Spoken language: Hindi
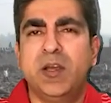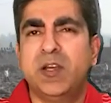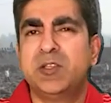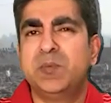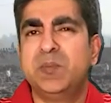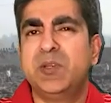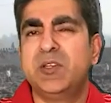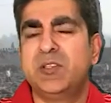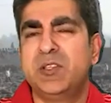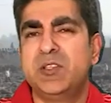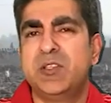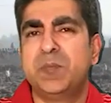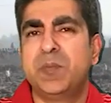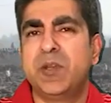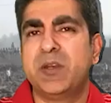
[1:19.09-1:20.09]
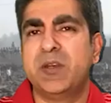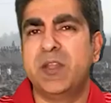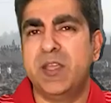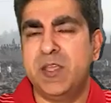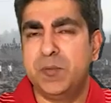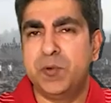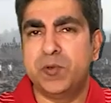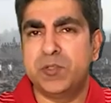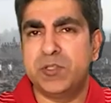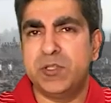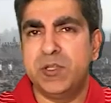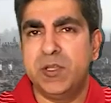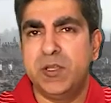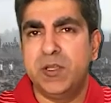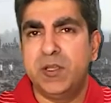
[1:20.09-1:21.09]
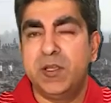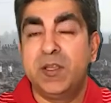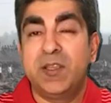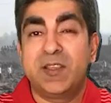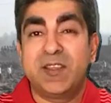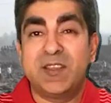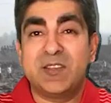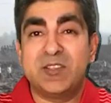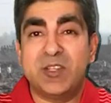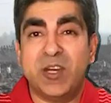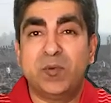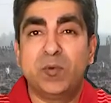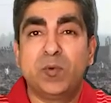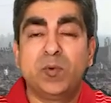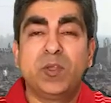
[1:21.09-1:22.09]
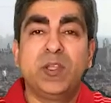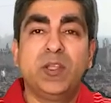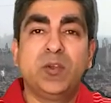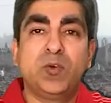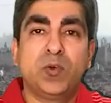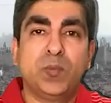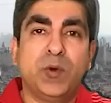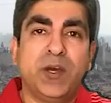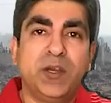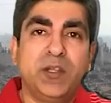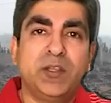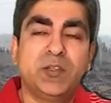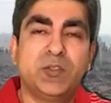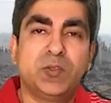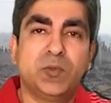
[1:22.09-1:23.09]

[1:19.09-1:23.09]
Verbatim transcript: हतमी नतीजे पर नहीं पहुंची कि जानवरों की कुर्बानी की